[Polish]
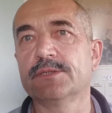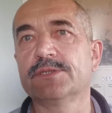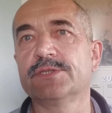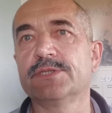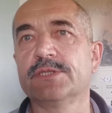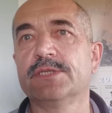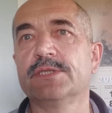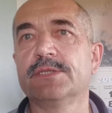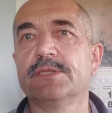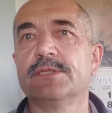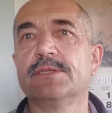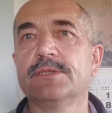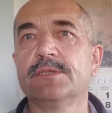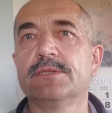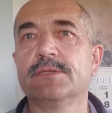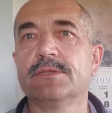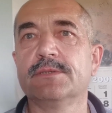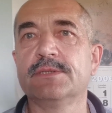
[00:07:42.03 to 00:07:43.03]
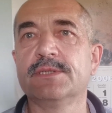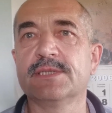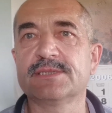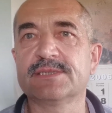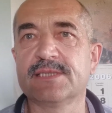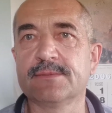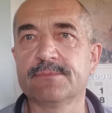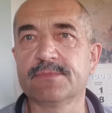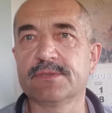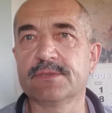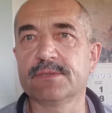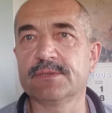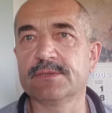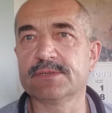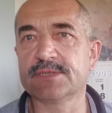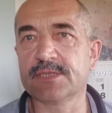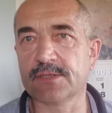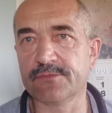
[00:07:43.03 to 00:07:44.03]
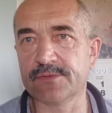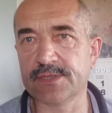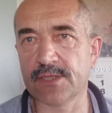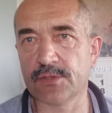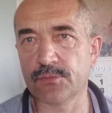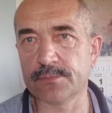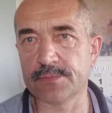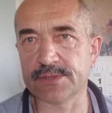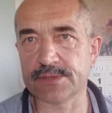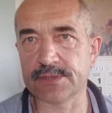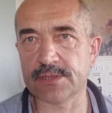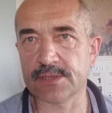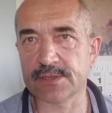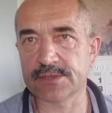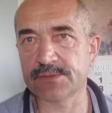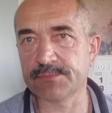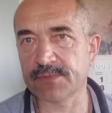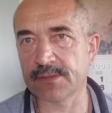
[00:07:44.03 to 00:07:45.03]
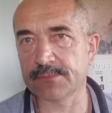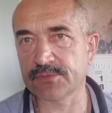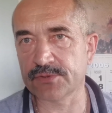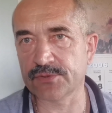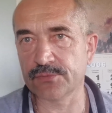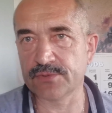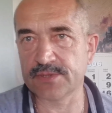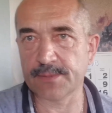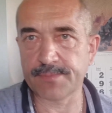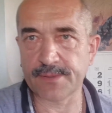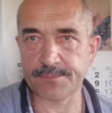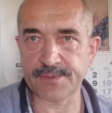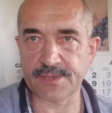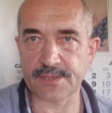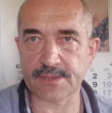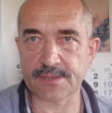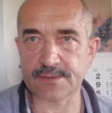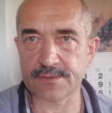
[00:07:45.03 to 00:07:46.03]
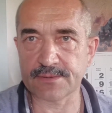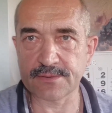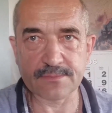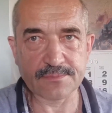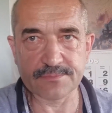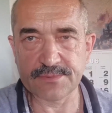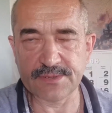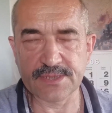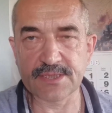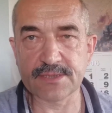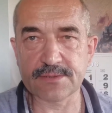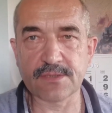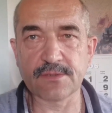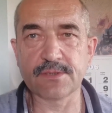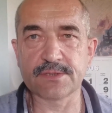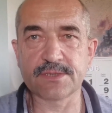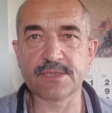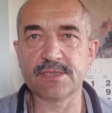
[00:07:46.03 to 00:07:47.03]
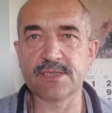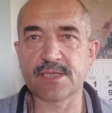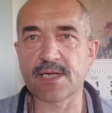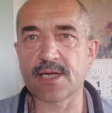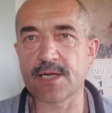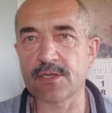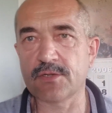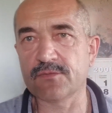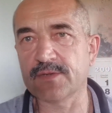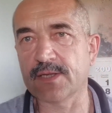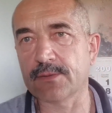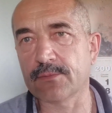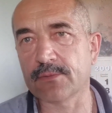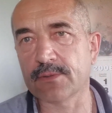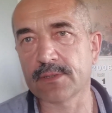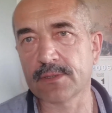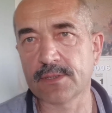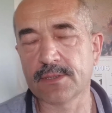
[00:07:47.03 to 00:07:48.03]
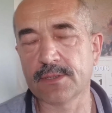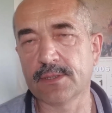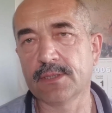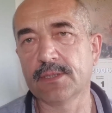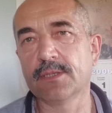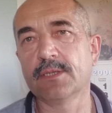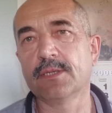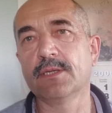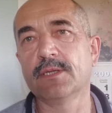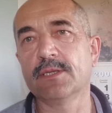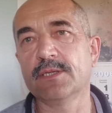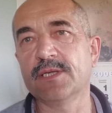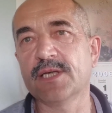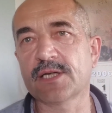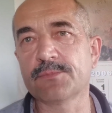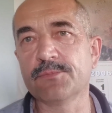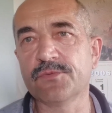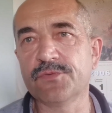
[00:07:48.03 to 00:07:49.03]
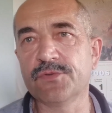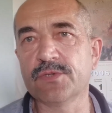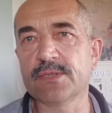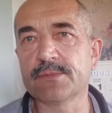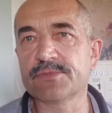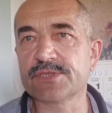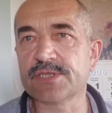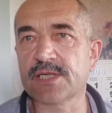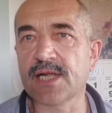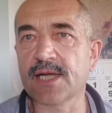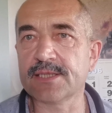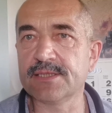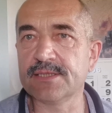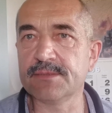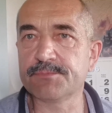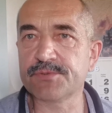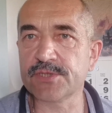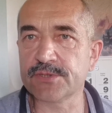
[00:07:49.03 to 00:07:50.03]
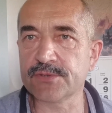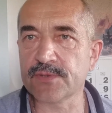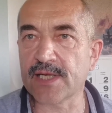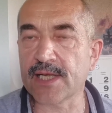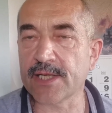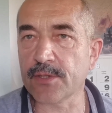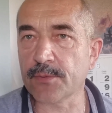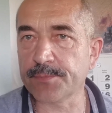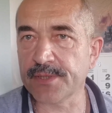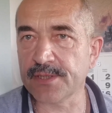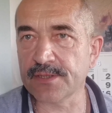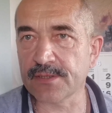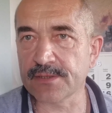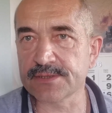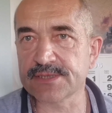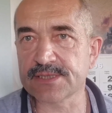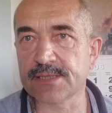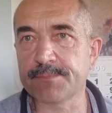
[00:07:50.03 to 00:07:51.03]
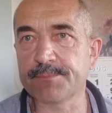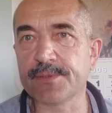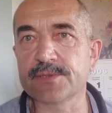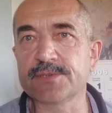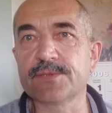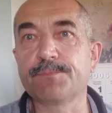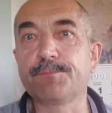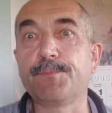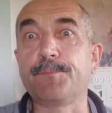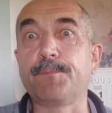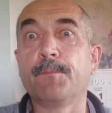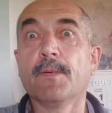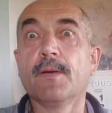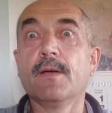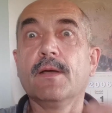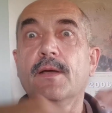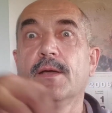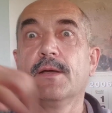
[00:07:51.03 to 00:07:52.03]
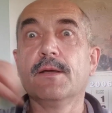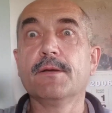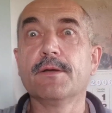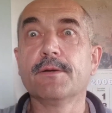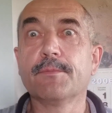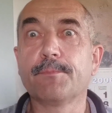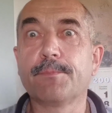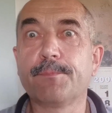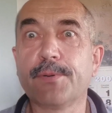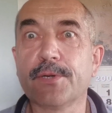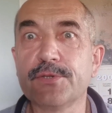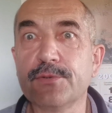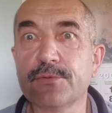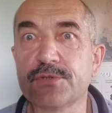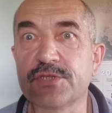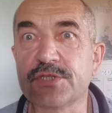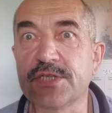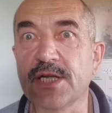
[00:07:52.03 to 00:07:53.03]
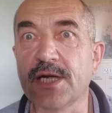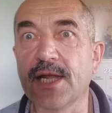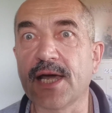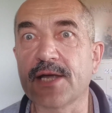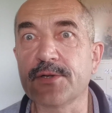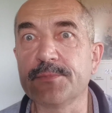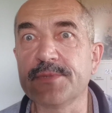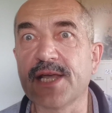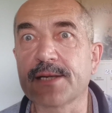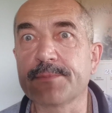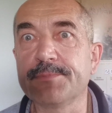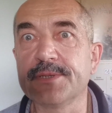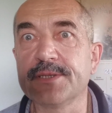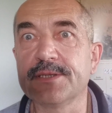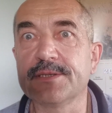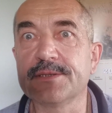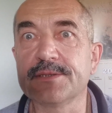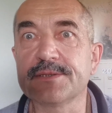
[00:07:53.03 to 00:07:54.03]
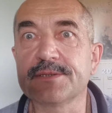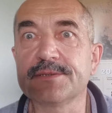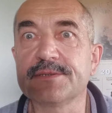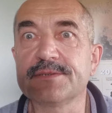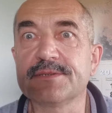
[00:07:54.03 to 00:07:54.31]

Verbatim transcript: czy jestem zdrowy na umyśle, czy mam żółte papiery. To nikogo to nie reagowało. Jak mówiłem, że radni przytulają pieniądze, podniósł się larum, jakby y, y,